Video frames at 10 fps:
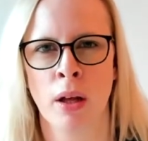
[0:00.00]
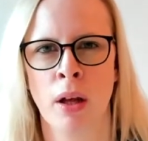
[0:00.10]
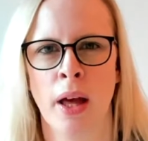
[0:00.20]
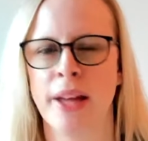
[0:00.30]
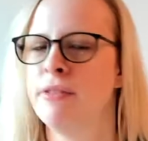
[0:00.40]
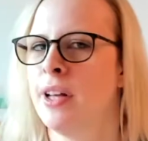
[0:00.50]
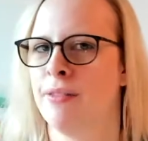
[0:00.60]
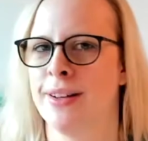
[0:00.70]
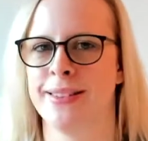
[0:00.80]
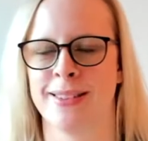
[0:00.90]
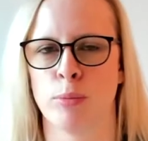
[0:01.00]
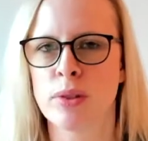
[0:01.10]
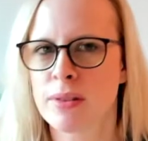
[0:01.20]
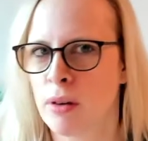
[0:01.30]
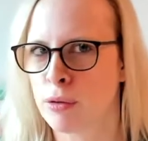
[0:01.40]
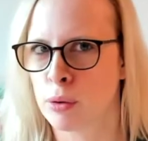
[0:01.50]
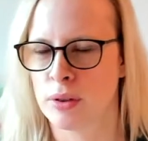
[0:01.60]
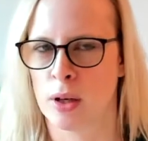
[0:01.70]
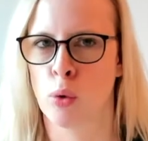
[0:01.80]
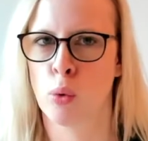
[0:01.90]
Entweder weil sie es müssen aufgrund
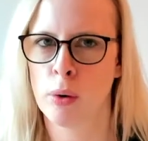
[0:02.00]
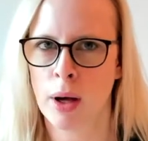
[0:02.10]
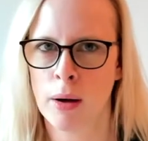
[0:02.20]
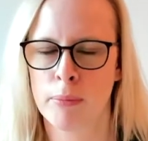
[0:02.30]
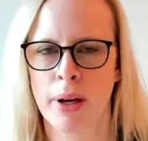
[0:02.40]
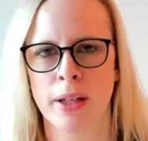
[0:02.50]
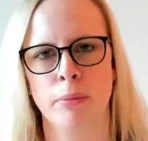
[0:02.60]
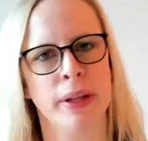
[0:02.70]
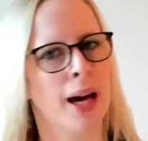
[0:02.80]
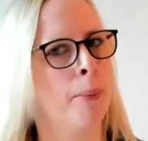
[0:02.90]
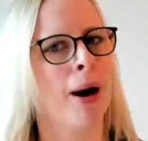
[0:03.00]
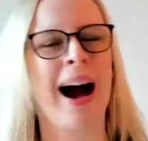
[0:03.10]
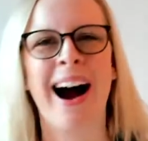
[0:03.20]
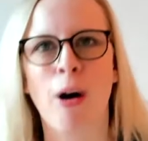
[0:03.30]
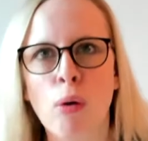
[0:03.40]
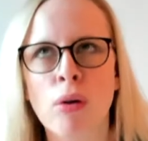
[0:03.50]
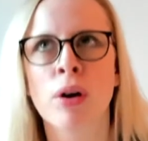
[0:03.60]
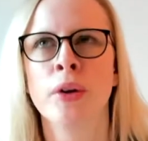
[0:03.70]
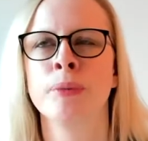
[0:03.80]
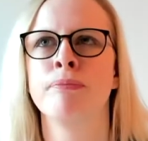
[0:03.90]
der Corona-Pandemie, aber auch
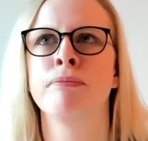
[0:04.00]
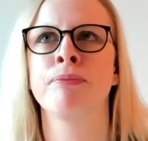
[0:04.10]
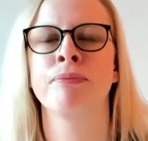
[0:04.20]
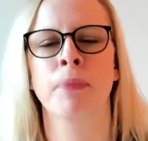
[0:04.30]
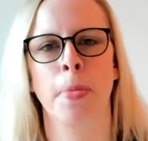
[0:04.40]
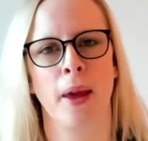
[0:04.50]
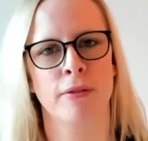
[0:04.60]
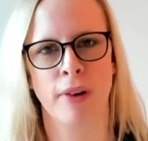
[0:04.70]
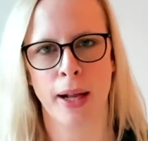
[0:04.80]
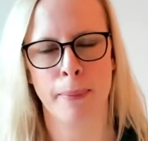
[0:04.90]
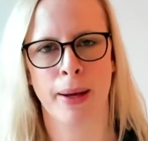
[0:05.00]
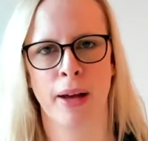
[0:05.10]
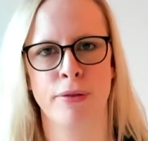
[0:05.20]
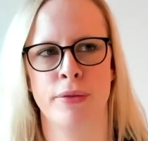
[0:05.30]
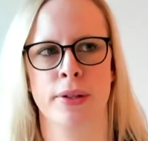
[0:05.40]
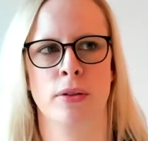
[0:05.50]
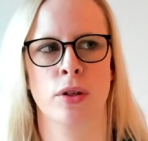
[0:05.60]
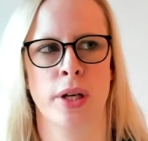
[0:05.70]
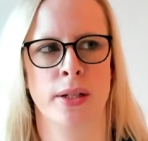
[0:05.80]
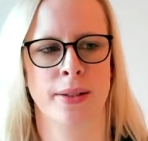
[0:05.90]
weil man einfach
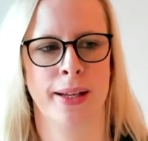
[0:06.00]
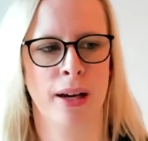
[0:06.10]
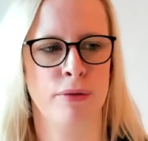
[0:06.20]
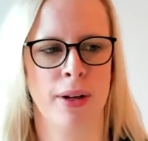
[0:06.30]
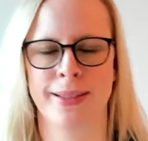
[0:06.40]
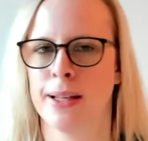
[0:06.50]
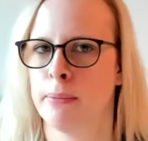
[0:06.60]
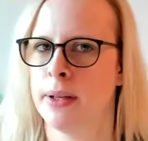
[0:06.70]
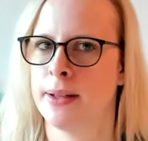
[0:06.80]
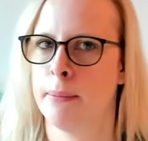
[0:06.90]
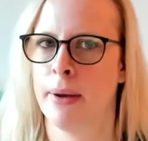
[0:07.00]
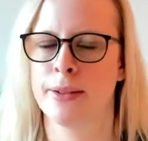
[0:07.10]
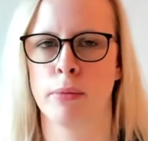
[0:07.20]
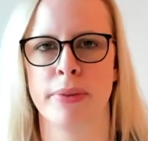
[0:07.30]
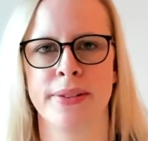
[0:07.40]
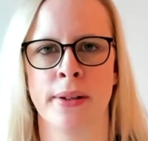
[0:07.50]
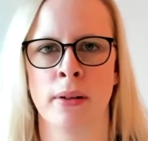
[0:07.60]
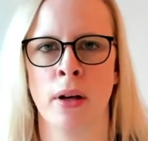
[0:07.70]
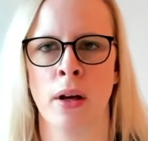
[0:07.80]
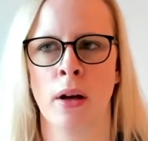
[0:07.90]
festgestellt hat, naja, vielleicht hat man dann mal so ein
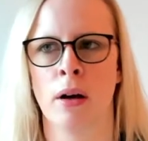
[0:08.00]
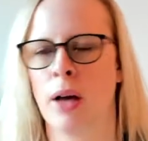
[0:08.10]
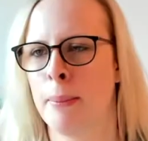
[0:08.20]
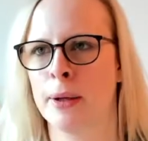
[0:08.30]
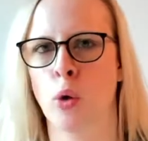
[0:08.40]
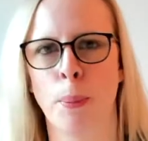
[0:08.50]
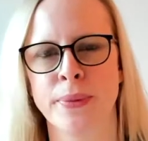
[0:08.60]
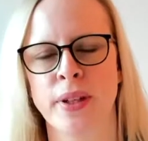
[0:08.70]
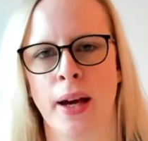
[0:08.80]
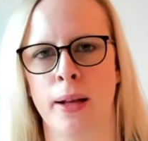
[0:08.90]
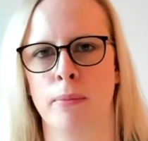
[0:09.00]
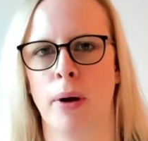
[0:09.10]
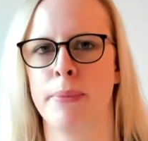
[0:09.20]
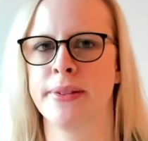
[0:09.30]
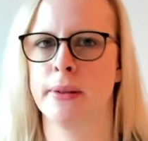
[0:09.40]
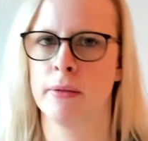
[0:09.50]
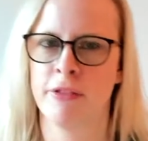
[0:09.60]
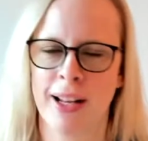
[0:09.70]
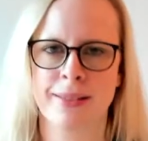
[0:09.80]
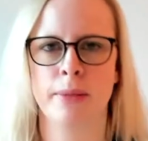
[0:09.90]
bisschen, kann man Gruppen trennen, mal ein bisschen
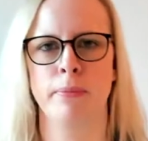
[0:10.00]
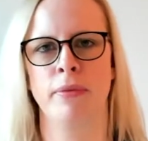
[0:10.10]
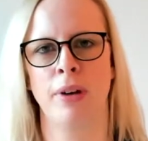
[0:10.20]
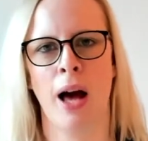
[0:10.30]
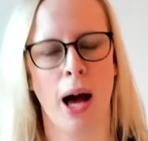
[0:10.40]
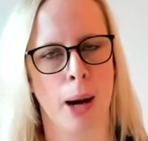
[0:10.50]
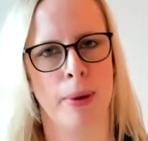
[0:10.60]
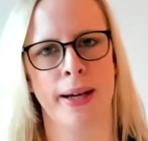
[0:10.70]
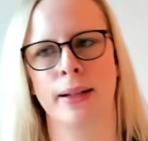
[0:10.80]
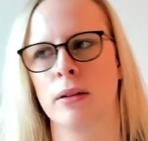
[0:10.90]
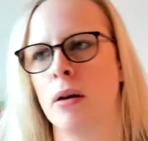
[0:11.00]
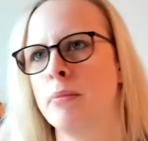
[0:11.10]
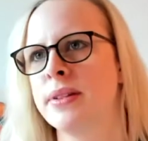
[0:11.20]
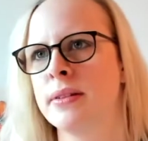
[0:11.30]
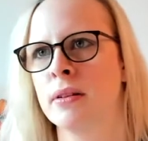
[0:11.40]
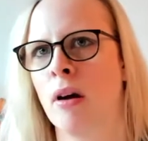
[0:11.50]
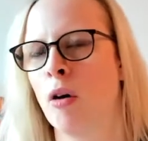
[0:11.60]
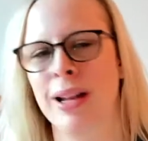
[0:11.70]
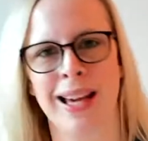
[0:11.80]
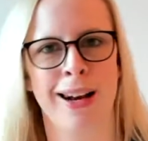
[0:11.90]
flexibler arbeiten, ein bisschen
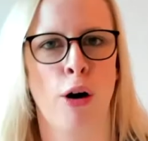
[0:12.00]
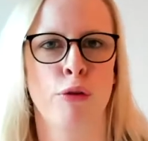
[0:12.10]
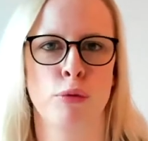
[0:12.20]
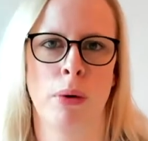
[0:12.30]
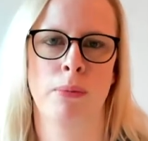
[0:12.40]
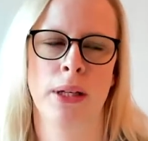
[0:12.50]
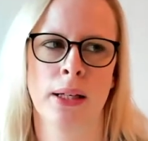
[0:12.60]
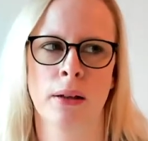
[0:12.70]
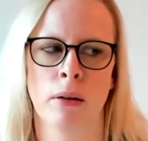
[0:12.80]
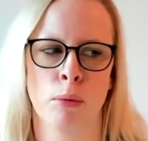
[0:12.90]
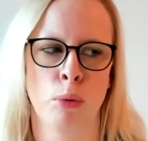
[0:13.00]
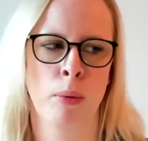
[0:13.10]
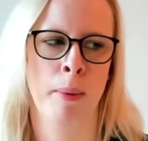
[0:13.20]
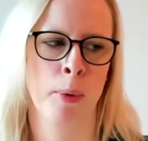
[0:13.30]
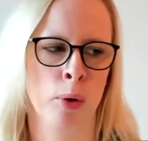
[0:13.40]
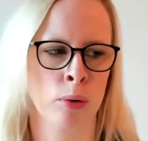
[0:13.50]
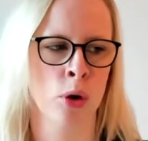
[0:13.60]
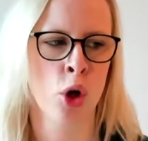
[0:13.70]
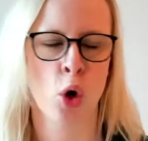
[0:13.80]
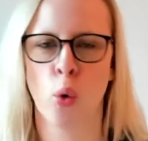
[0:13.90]
auch Leerlauf überblicken, äh, überbrücken
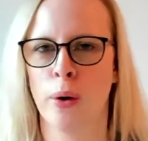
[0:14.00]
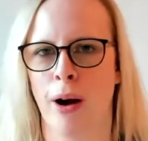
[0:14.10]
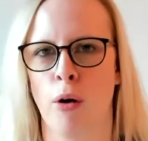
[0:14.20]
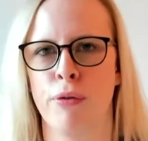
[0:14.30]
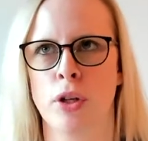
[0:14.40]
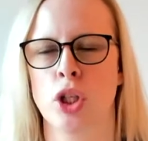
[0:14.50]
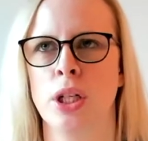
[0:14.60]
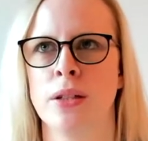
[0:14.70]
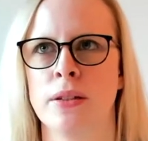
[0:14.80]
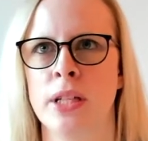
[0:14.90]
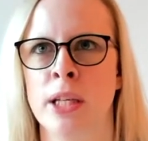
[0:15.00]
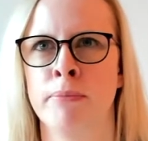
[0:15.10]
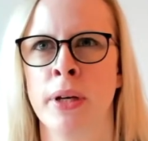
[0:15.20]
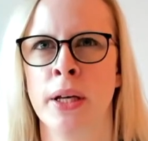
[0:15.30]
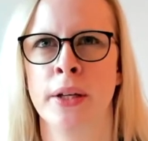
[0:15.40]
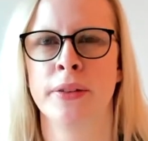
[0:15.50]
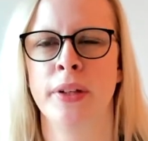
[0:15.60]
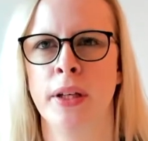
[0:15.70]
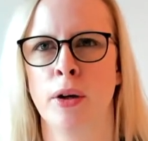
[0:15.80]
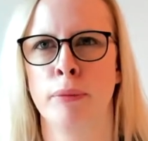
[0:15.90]
oder auch verschiedene Themen,
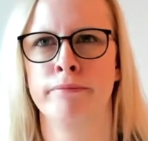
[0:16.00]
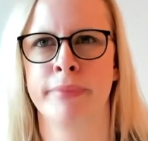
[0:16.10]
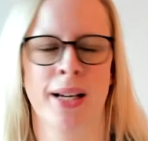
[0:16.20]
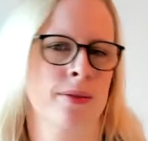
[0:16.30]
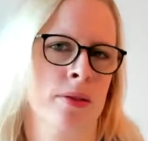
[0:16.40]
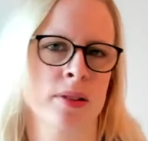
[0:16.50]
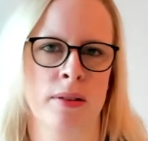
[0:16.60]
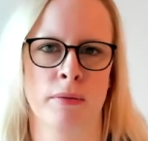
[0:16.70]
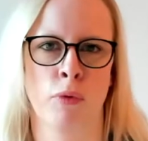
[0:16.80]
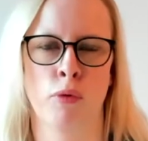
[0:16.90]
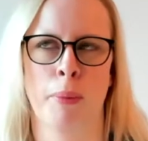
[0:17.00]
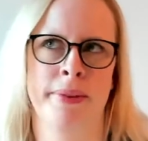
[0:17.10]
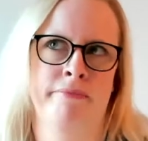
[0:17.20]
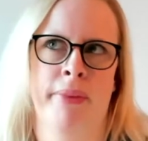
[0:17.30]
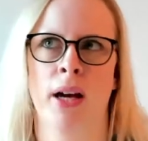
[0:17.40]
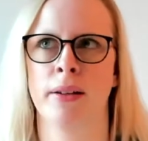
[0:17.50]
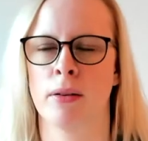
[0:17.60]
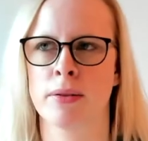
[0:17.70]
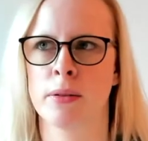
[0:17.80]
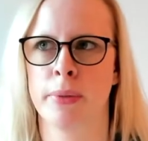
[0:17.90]
die ähm, ja sonst, wo man ja, die
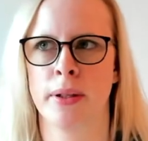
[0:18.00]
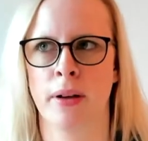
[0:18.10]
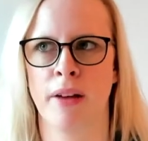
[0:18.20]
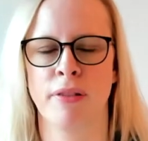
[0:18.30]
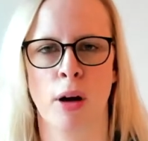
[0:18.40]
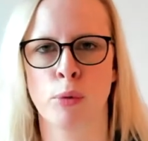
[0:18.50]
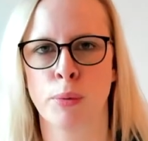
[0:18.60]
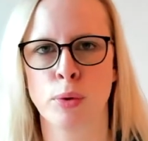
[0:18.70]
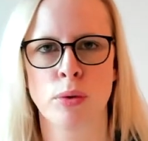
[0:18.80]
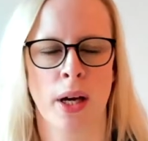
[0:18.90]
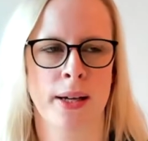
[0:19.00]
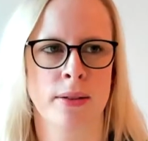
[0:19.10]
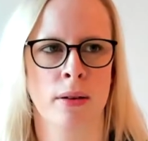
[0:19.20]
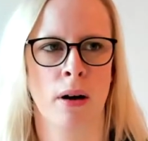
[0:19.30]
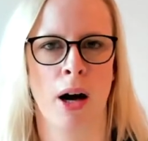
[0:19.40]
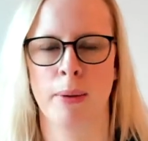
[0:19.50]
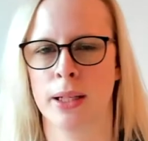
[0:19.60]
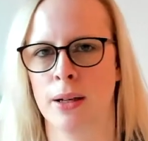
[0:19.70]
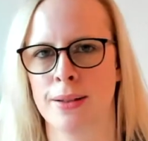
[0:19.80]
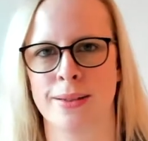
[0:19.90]
Auszubildenden einfach am Computer hätte
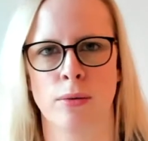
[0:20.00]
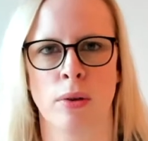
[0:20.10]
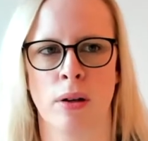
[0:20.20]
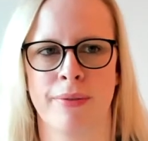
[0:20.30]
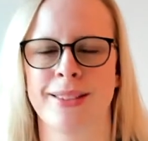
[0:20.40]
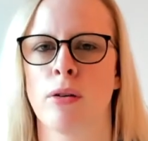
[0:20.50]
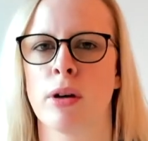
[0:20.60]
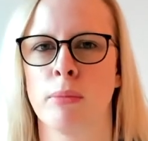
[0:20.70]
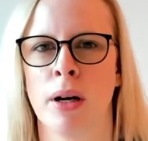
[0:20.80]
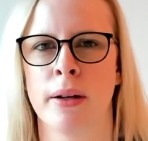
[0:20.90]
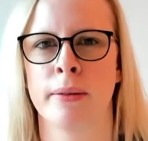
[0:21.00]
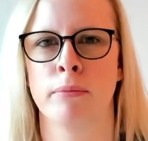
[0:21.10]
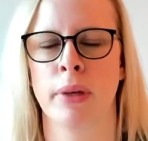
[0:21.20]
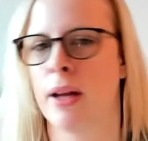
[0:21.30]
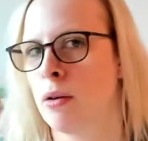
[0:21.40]
arbeiten lassen oder was auch immer in, in der